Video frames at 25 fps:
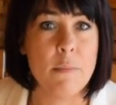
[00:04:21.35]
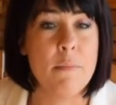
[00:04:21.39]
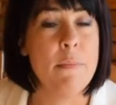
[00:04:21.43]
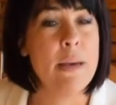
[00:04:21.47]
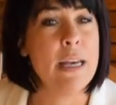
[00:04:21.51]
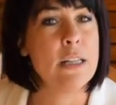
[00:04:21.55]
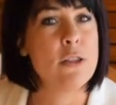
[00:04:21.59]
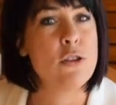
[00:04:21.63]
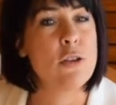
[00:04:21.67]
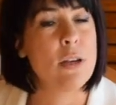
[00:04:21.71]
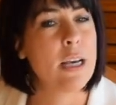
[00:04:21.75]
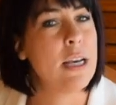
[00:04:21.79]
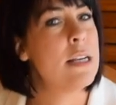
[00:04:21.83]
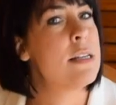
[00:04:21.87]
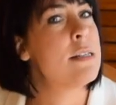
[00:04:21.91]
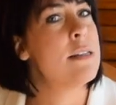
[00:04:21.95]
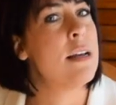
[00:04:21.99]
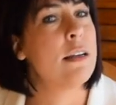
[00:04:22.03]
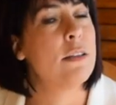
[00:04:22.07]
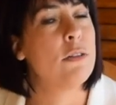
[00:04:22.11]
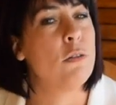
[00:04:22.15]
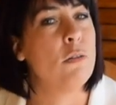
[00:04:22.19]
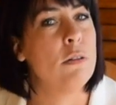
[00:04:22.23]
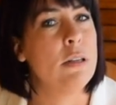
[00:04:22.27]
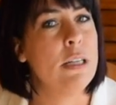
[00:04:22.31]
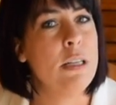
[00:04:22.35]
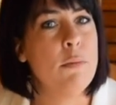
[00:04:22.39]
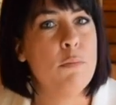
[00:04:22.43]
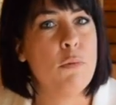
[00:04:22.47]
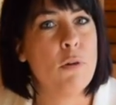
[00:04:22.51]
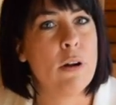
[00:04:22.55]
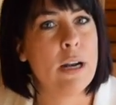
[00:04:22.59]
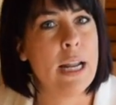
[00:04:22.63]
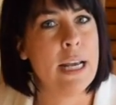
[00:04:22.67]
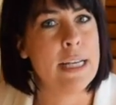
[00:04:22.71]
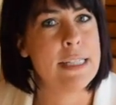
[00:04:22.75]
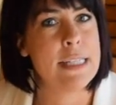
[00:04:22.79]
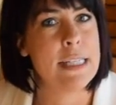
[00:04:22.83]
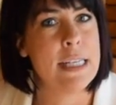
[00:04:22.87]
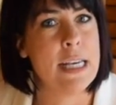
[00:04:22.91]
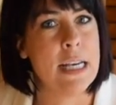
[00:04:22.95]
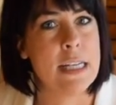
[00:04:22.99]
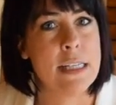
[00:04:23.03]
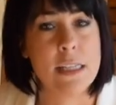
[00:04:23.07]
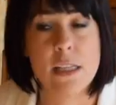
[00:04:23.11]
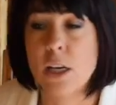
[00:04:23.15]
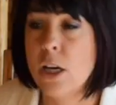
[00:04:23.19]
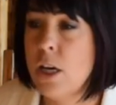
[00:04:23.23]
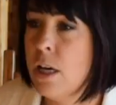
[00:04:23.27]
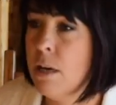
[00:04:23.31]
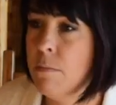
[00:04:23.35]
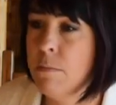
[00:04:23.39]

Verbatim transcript: mais tu restes dans ton lit pour la sieste.